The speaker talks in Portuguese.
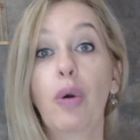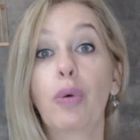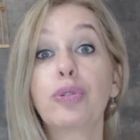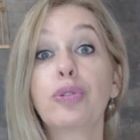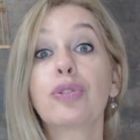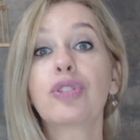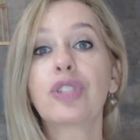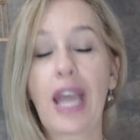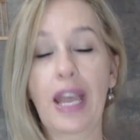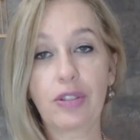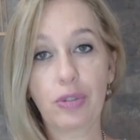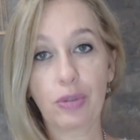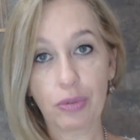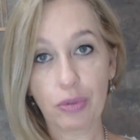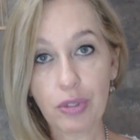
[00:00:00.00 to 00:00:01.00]
o
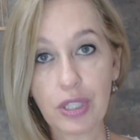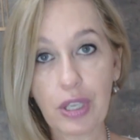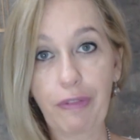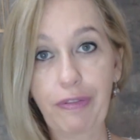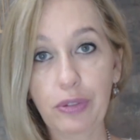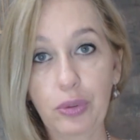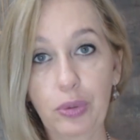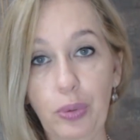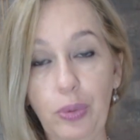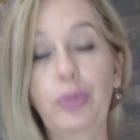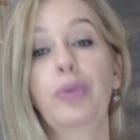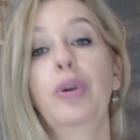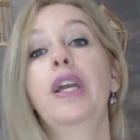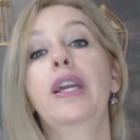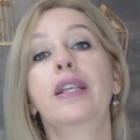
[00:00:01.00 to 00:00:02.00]
sucesso do seu
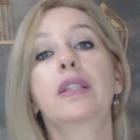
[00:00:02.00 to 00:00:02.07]
futuro.